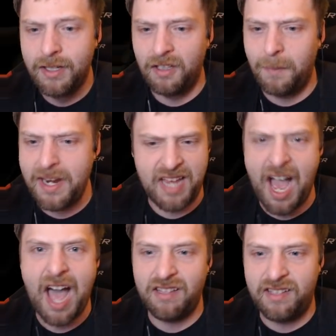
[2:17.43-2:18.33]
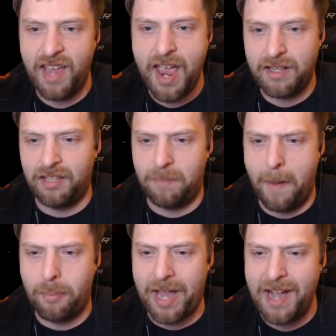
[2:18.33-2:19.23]
Das war nicht Art-Attack, das war
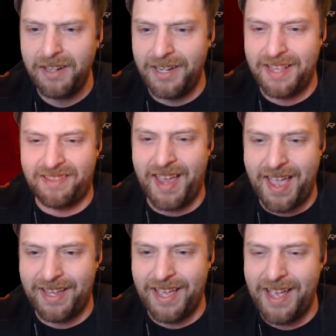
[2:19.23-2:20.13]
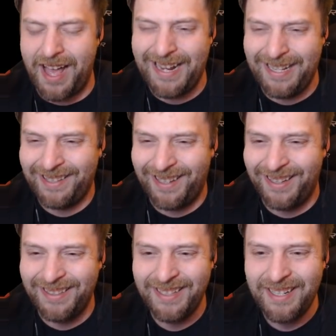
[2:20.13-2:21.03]
Pranken-Attack, ey, Alter.